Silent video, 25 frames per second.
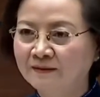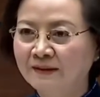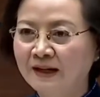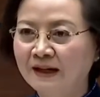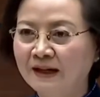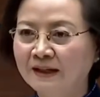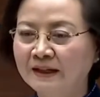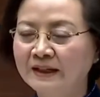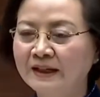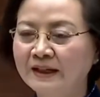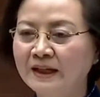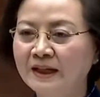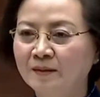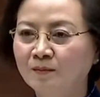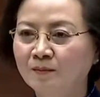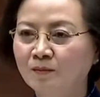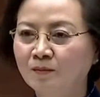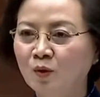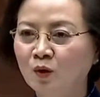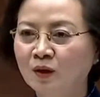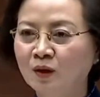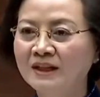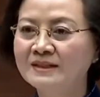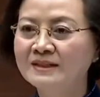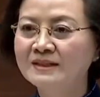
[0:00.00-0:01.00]
và nghị
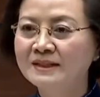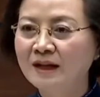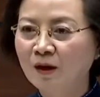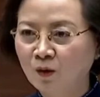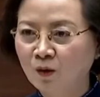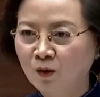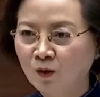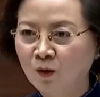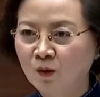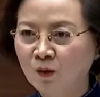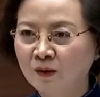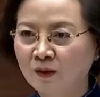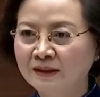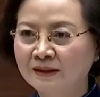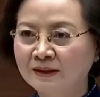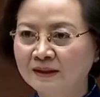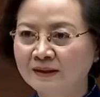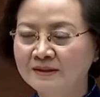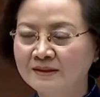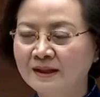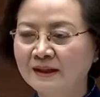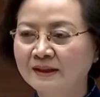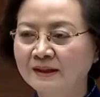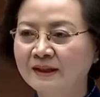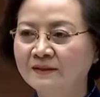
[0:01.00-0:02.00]
định 106
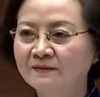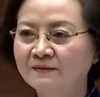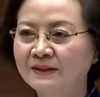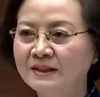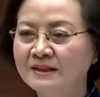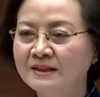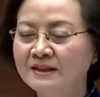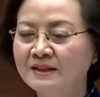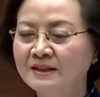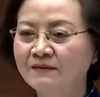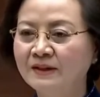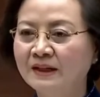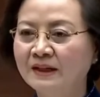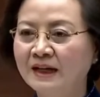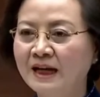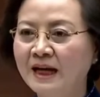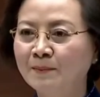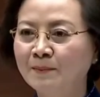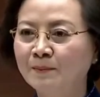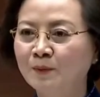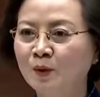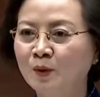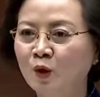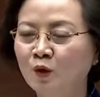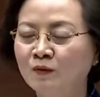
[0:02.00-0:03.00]
xác định vị trí việc
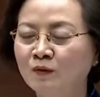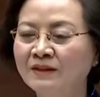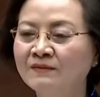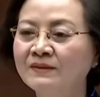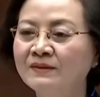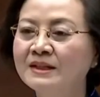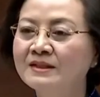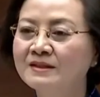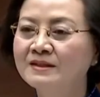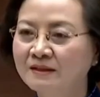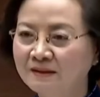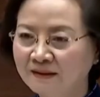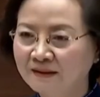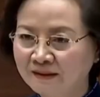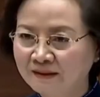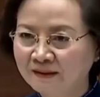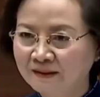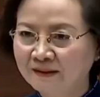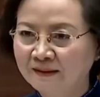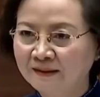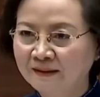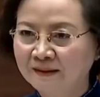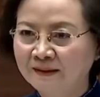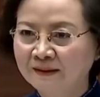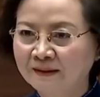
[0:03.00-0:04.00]
làm đối với viên chức.
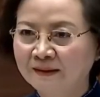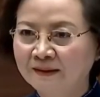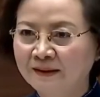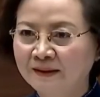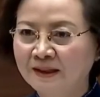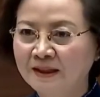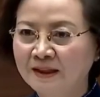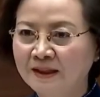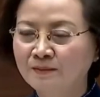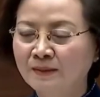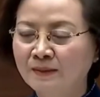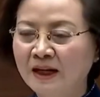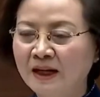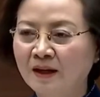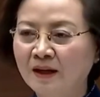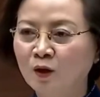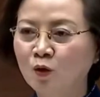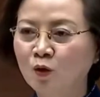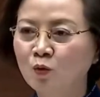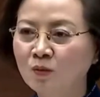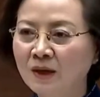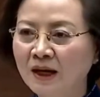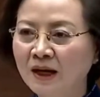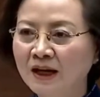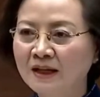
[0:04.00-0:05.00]
Nhưng mà
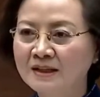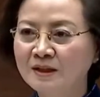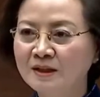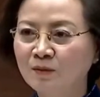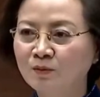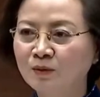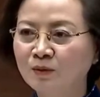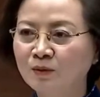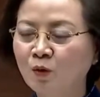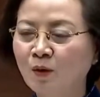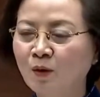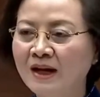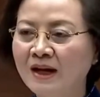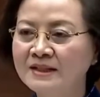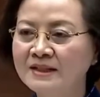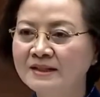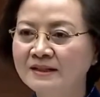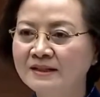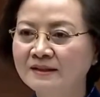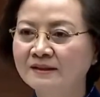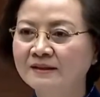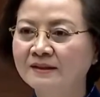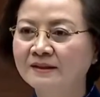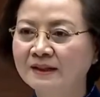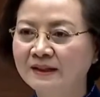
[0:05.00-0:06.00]
đúng là trong cái quá
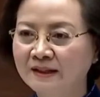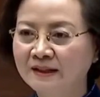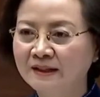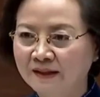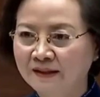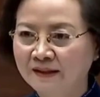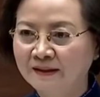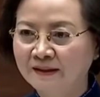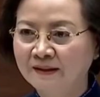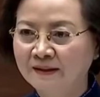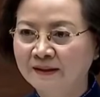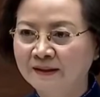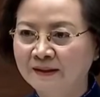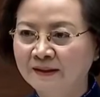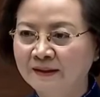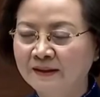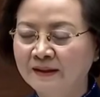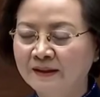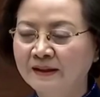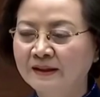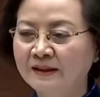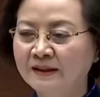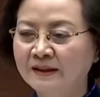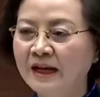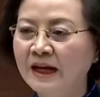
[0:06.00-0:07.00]
trình thực hiện
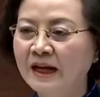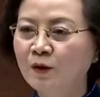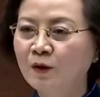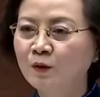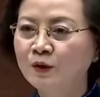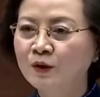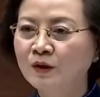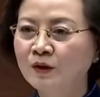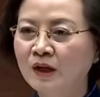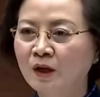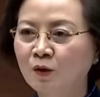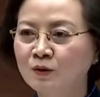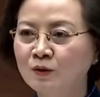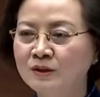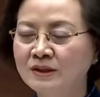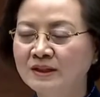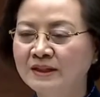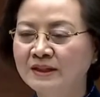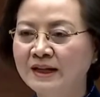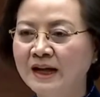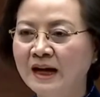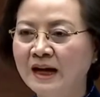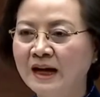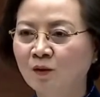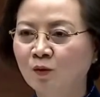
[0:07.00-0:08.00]
thì theo yêu cầu
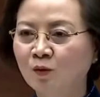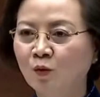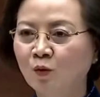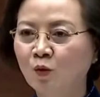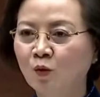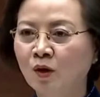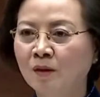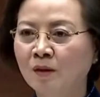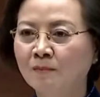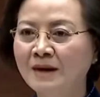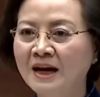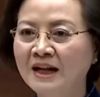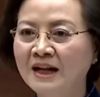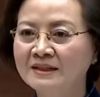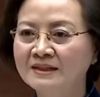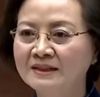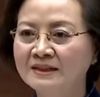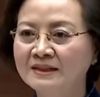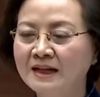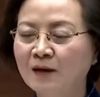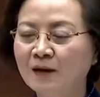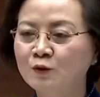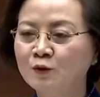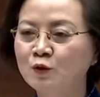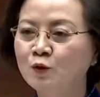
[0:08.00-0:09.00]
chỉ đạo của Ban
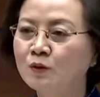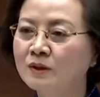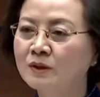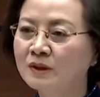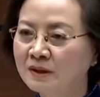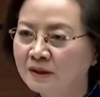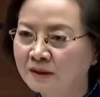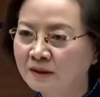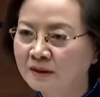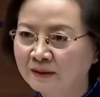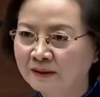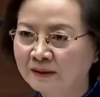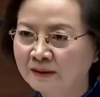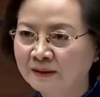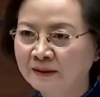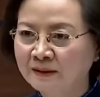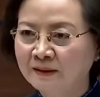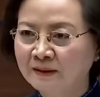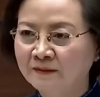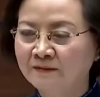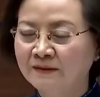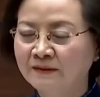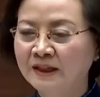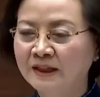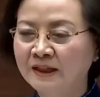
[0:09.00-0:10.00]
Chỉ đạo Trung ương
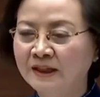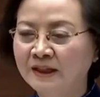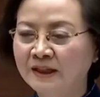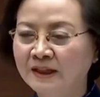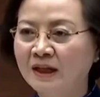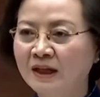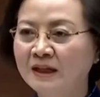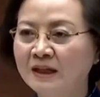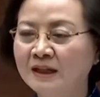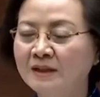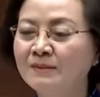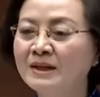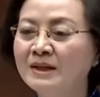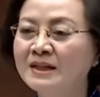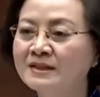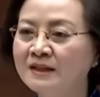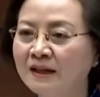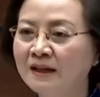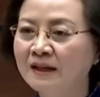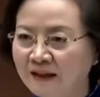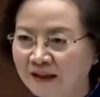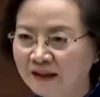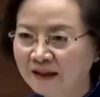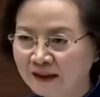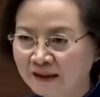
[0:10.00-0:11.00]
về quản lý biên
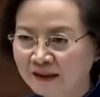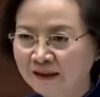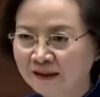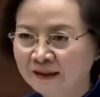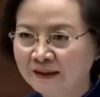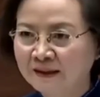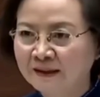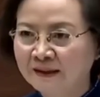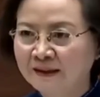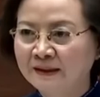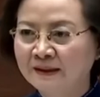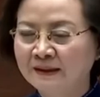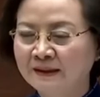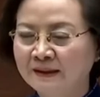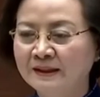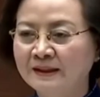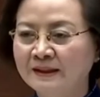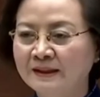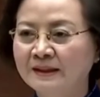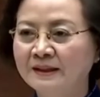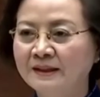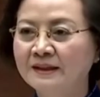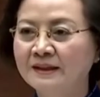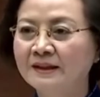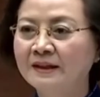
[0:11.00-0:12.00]
chế
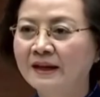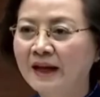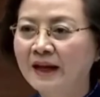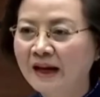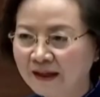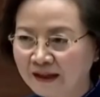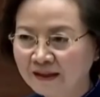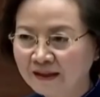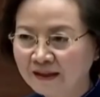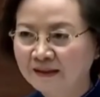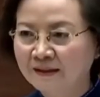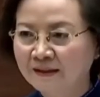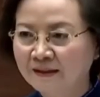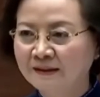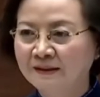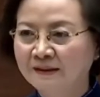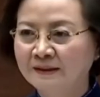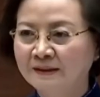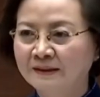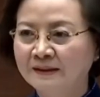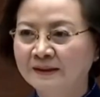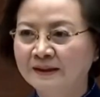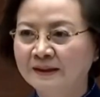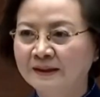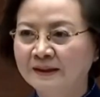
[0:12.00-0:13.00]
thì hiện nay
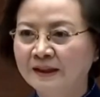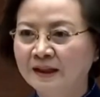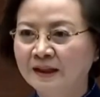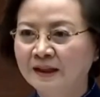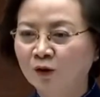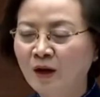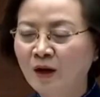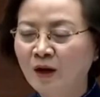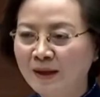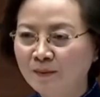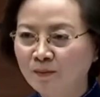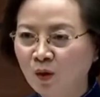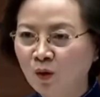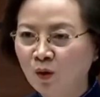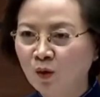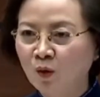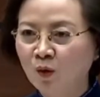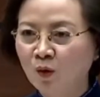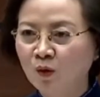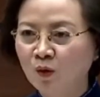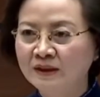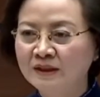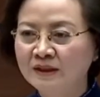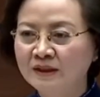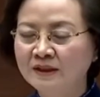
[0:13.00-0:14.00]
thì toàn
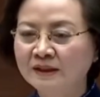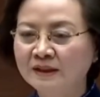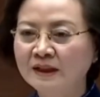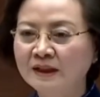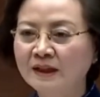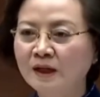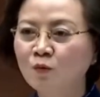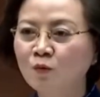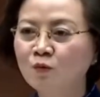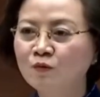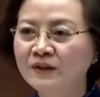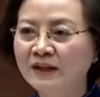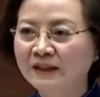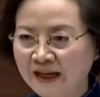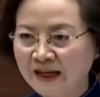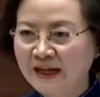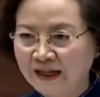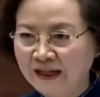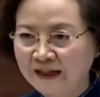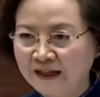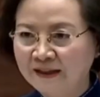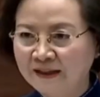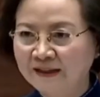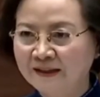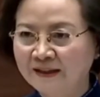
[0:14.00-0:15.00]
bộ những cái công việc
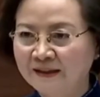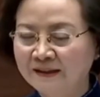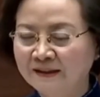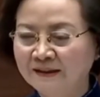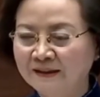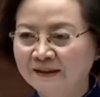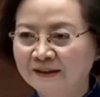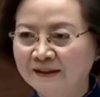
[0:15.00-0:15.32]
này